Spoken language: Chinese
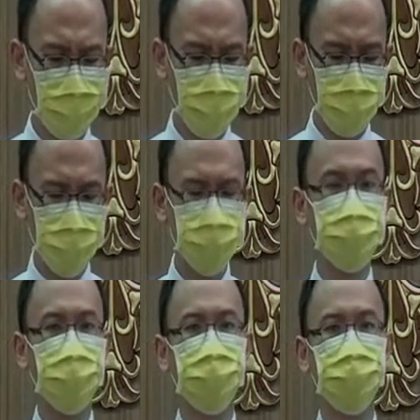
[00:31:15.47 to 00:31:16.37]
我们
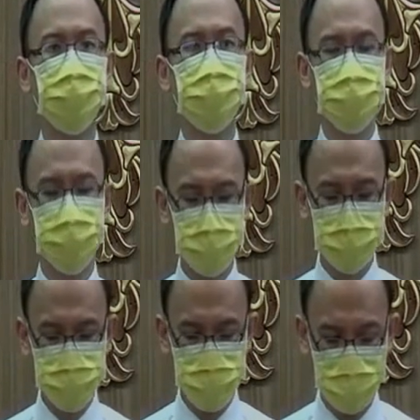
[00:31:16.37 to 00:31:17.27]
知道。
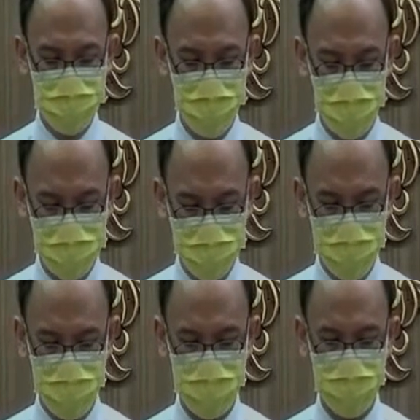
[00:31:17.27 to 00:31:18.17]
正确的谋略